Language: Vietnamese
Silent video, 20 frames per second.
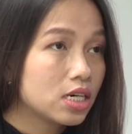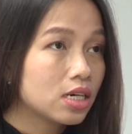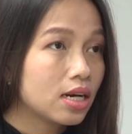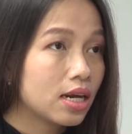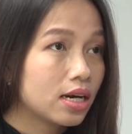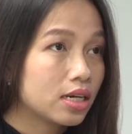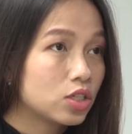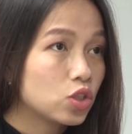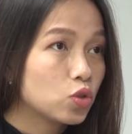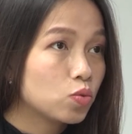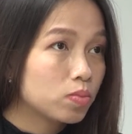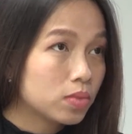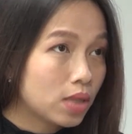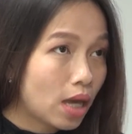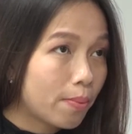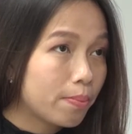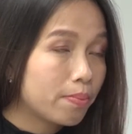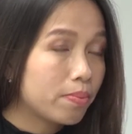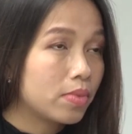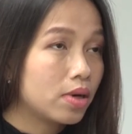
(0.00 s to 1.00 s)
rất là trung
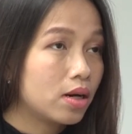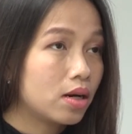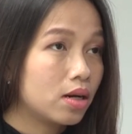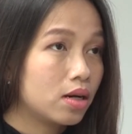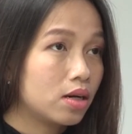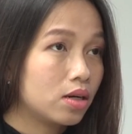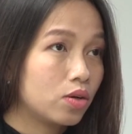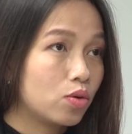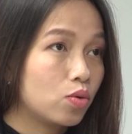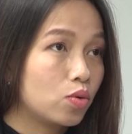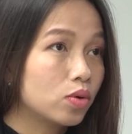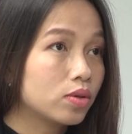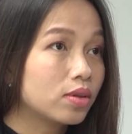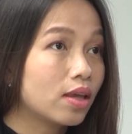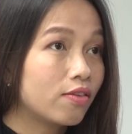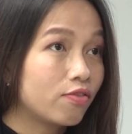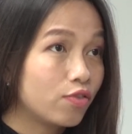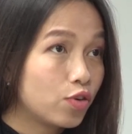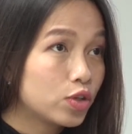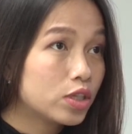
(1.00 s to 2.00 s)
tâm uh, của
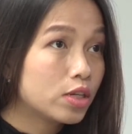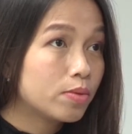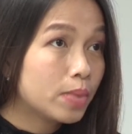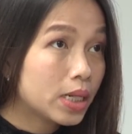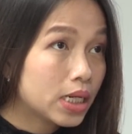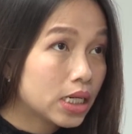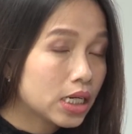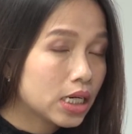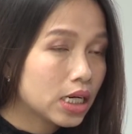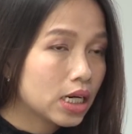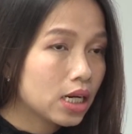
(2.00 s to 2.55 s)
thành phố Hồ Chí Minh